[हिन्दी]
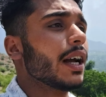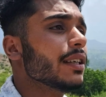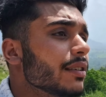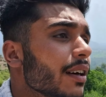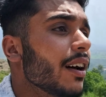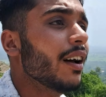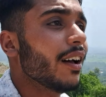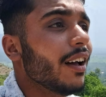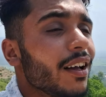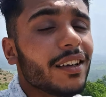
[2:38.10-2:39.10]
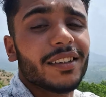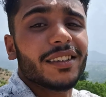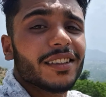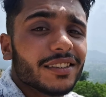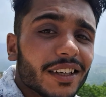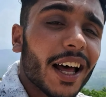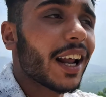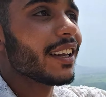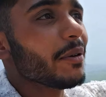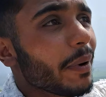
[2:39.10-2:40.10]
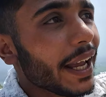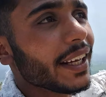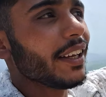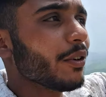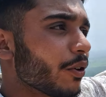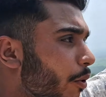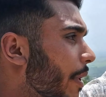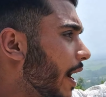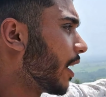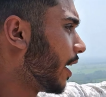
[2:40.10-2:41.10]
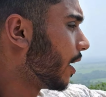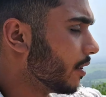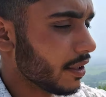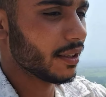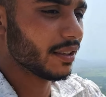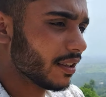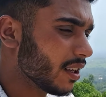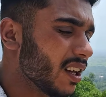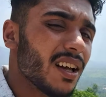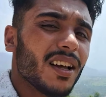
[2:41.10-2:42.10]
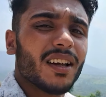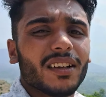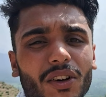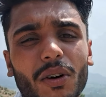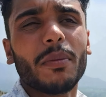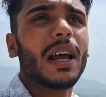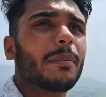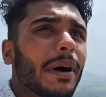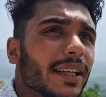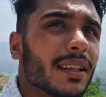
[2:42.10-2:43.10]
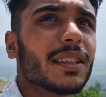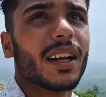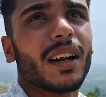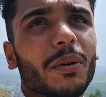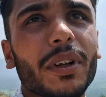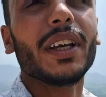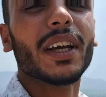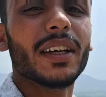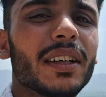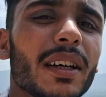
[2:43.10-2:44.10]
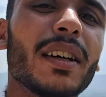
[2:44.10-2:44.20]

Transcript: गाइज सहरान ने बाइक ली और वो भाग गया तो मैं पैदल चल रहा हूँ ठीक है